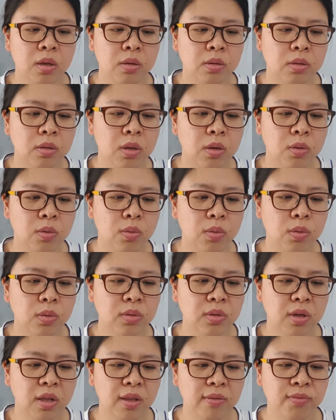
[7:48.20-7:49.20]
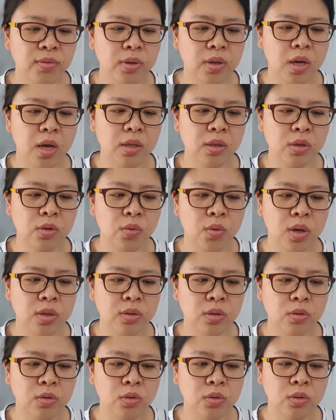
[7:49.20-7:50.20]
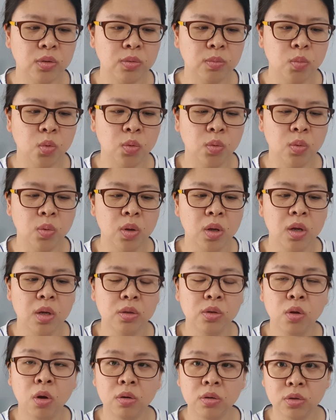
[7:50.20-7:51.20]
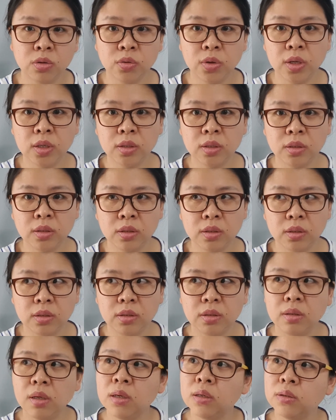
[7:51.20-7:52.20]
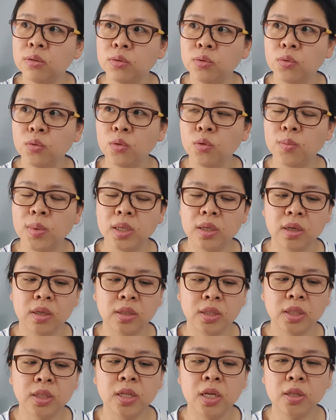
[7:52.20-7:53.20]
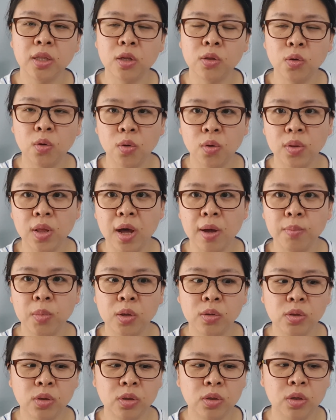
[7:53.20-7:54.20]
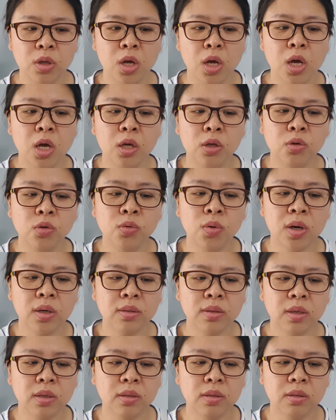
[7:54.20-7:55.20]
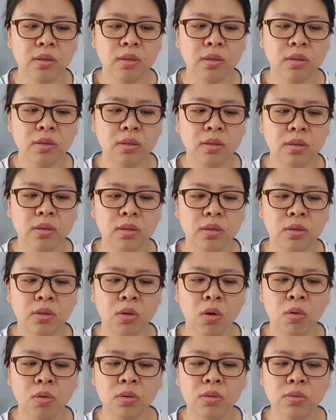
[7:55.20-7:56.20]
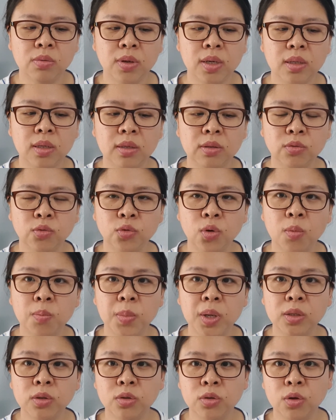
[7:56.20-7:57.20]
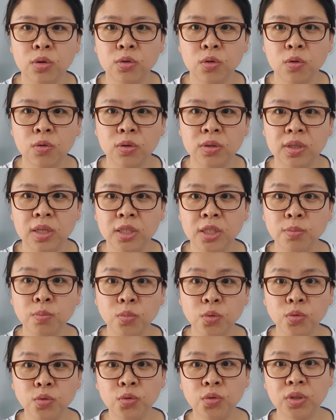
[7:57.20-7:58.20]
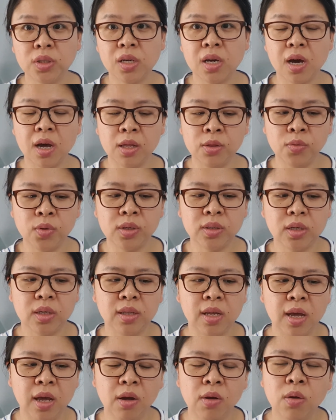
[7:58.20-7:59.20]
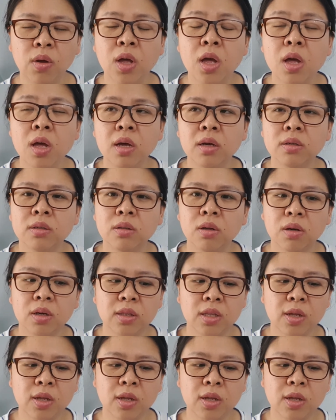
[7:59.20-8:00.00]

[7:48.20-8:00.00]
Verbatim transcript: 그리고 서리피케이트 과정은 뭐 넌크레딧으로 만약에 진행되는 거라 하면은 유학생들은 넌크레딧 수업만 들어서는 이제 신분 유지가 안 되잖아요. 그렇기